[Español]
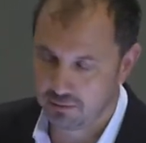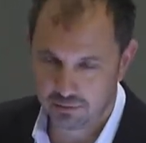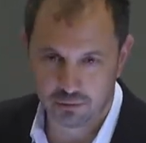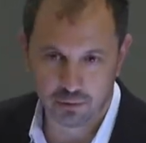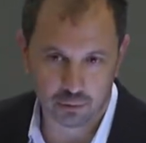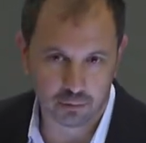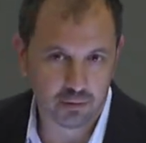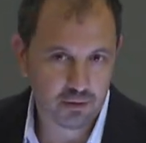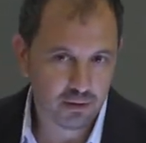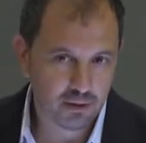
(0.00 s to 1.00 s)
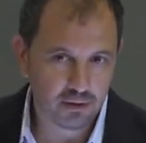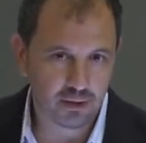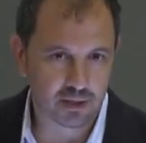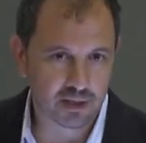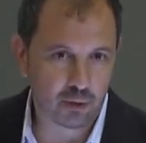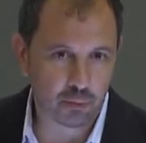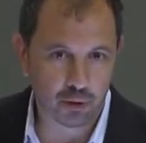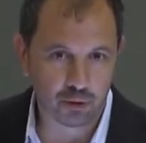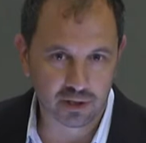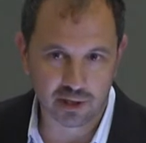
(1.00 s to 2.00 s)
Yo no digo ni que sea lo
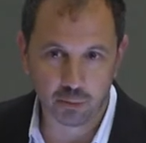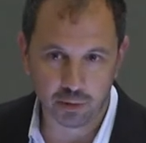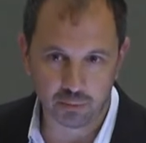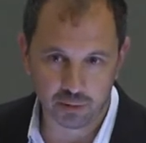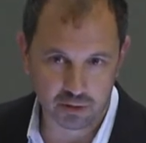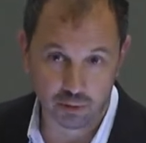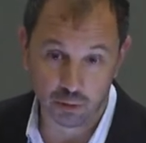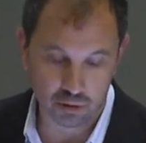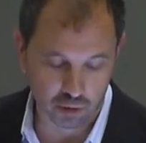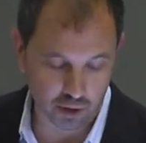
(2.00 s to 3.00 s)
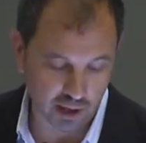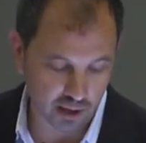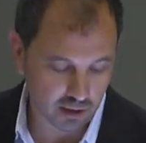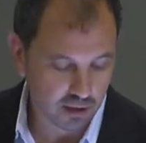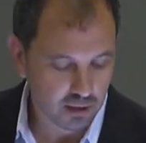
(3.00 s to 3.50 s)
mejor ni que sea lo peor, pero desde luego es lo que hay